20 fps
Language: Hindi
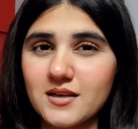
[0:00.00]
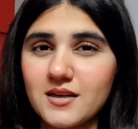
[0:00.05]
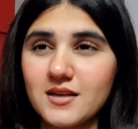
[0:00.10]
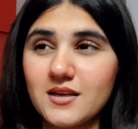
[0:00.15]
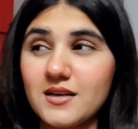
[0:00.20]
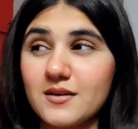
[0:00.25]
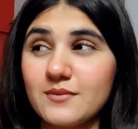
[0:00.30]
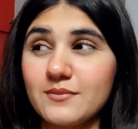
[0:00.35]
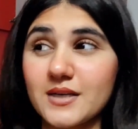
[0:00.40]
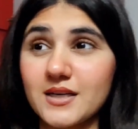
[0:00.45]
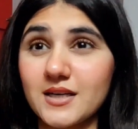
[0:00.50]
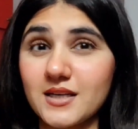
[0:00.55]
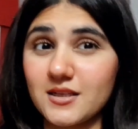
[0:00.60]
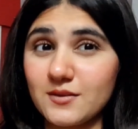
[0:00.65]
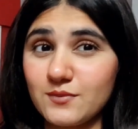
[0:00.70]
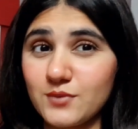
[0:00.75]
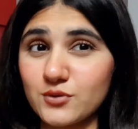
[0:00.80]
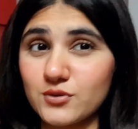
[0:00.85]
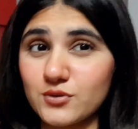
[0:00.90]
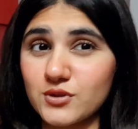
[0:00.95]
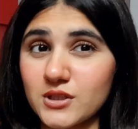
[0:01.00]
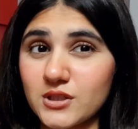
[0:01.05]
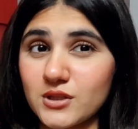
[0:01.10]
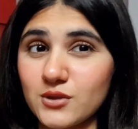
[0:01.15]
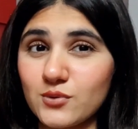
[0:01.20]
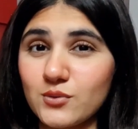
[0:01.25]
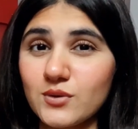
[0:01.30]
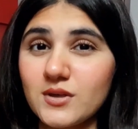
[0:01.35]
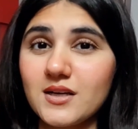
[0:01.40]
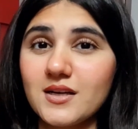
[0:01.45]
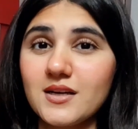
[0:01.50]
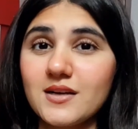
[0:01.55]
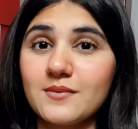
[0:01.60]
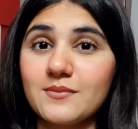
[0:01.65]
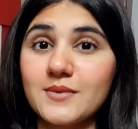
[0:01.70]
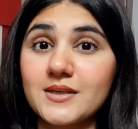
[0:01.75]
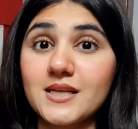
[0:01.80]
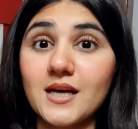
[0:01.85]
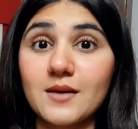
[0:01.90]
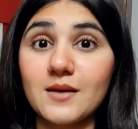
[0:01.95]
मैं गलत भी हो सकती हूँ
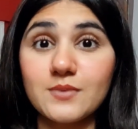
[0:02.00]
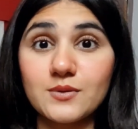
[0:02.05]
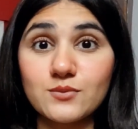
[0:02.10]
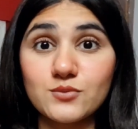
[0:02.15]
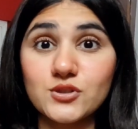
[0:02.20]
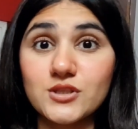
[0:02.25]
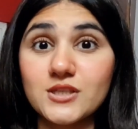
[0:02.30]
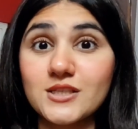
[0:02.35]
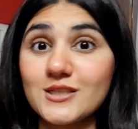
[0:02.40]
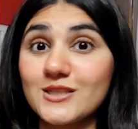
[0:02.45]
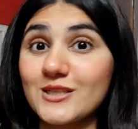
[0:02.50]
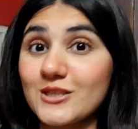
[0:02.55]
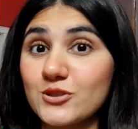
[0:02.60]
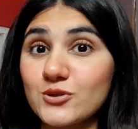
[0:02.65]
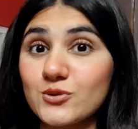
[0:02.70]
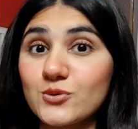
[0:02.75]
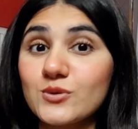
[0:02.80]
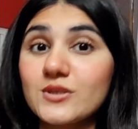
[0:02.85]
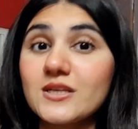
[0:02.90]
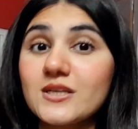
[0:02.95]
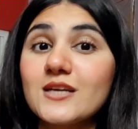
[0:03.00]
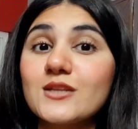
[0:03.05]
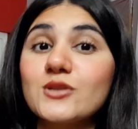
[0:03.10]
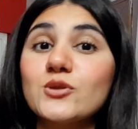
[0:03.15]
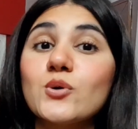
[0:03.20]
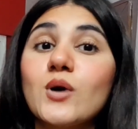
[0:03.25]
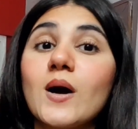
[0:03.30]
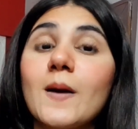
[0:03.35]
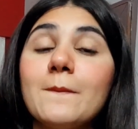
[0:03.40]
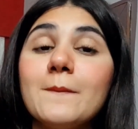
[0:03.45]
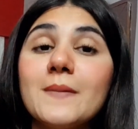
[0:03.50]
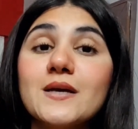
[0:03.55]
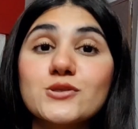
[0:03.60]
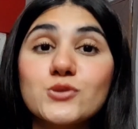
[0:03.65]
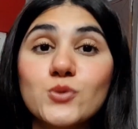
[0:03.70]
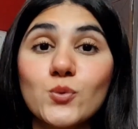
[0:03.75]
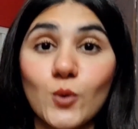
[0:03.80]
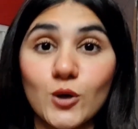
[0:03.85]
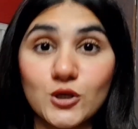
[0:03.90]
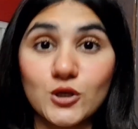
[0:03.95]
बट अभी मुझे इरिटेशन हो रही है तो अब मैं इसको
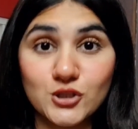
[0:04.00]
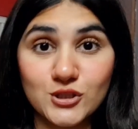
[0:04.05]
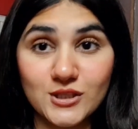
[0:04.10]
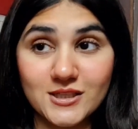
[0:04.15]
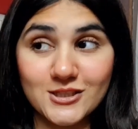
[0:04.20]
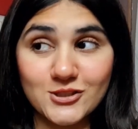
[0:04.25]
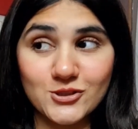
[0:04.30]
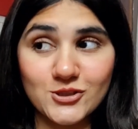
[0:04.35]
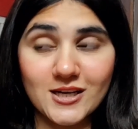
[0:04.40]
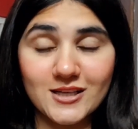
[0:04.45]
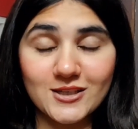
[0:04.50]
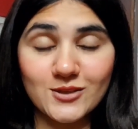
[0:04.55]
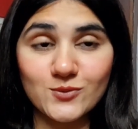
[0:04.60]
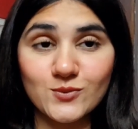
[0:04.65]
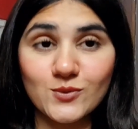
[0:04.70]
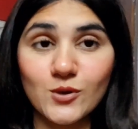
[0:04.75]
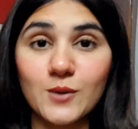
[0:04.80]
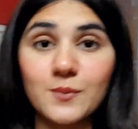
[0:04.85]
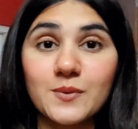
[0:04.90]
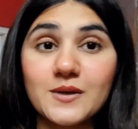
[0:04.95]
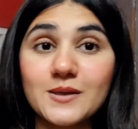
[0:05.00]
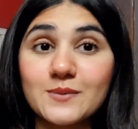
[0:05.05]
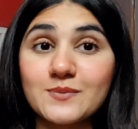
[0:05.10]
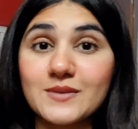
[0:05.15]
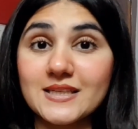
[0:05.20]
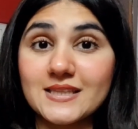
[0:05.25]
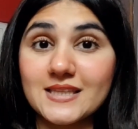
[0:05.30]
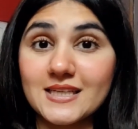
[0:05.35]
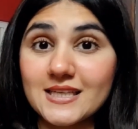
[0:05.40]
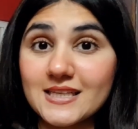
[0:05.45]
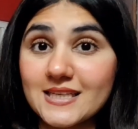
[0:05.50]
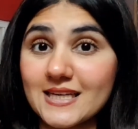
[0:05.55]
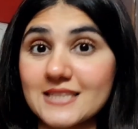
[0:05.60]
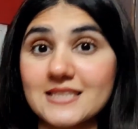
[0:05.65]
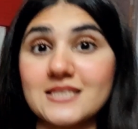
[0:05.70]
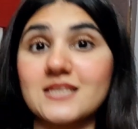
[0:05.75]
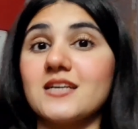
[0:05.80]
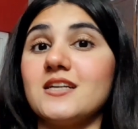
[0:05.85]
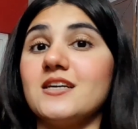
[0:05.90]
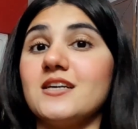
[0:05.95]
वॉश करने जा रही हूँ और फिर हम देखते हैं कि कैसा
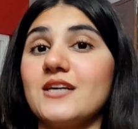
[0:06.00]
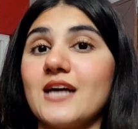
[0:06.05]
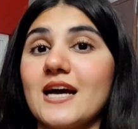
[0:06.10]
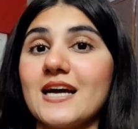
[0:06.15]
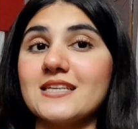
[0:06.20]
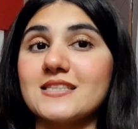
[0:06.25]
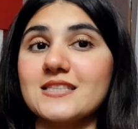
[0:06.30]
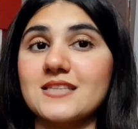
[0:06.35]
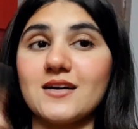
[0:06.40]
कलर आया इसका